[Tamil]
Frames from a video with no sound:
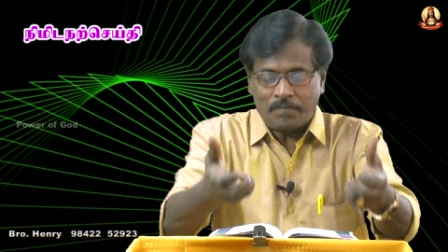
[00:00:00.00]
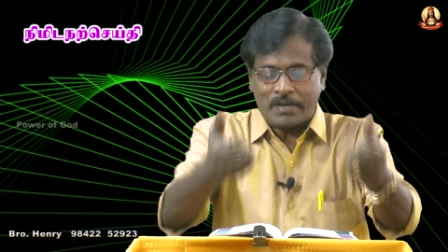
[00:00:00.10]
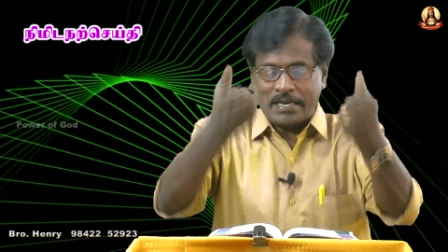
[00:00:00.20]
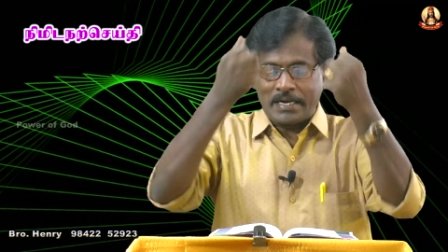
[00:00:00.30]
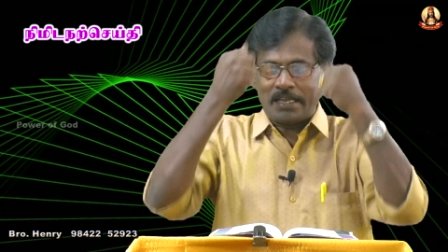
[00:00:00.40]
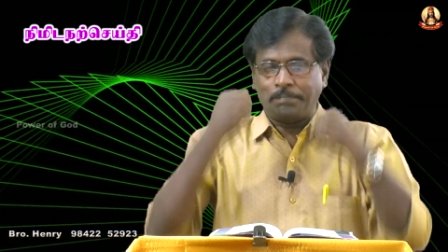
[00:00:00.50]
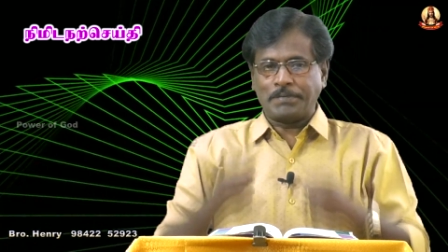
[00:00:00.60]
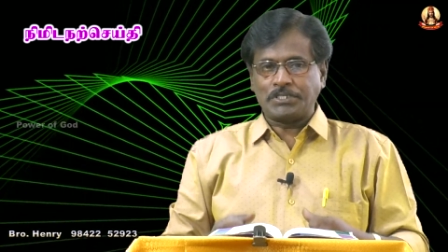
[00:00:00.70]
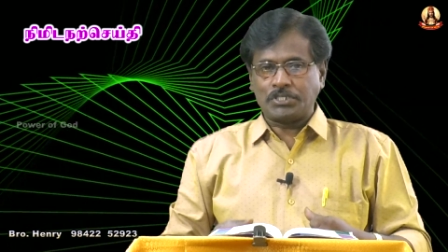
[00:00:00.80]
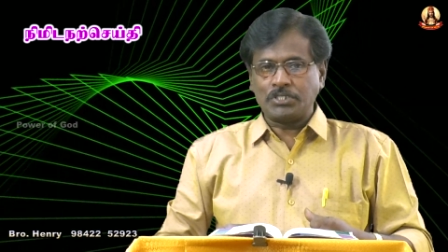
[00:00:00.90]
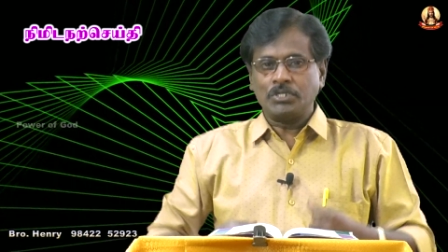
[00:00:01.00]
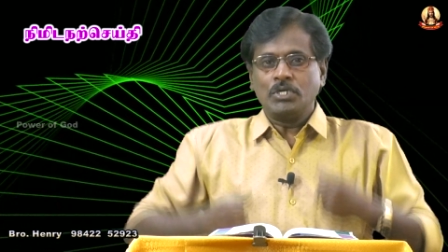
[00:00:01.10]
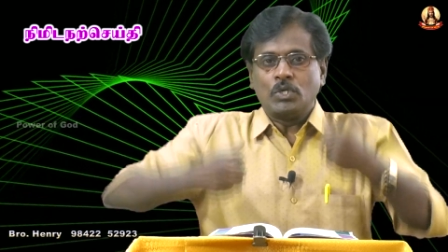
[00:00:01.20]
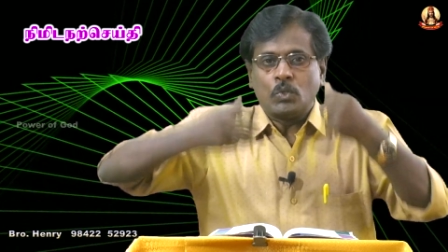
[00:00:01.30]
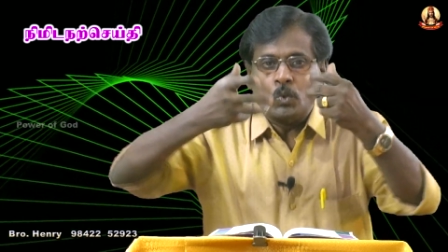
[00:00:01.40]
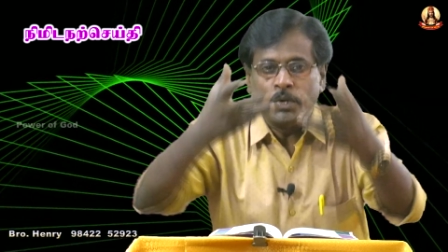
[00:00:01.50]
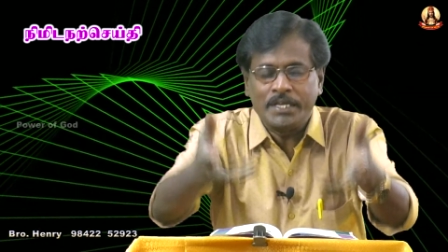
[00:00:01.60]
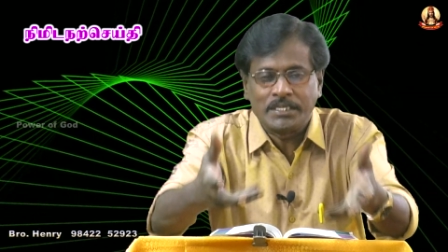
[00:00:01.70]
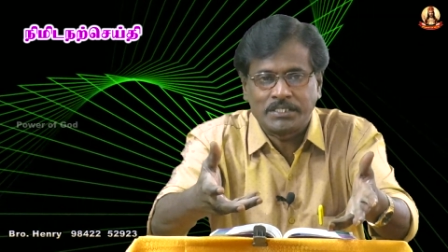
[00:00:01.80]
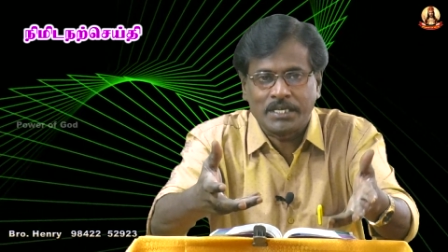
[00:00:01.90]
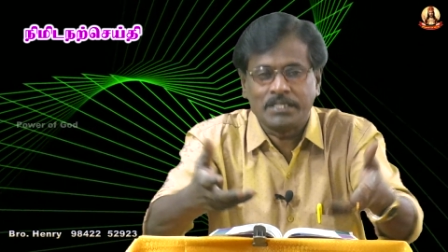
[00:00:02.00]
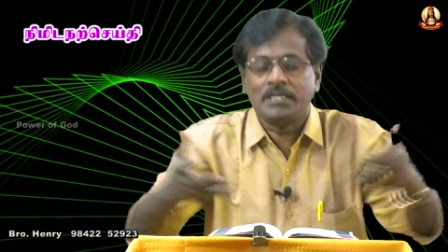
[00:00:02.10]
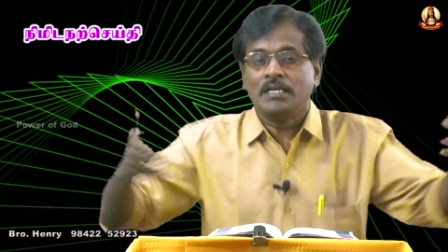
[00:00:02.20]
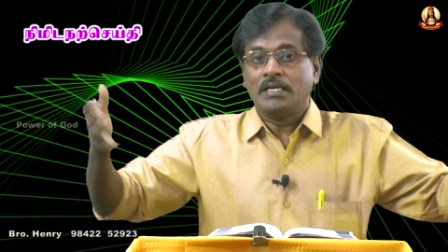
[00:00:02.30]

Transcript: வரங்களை பெற்று ஊழியம் செய்து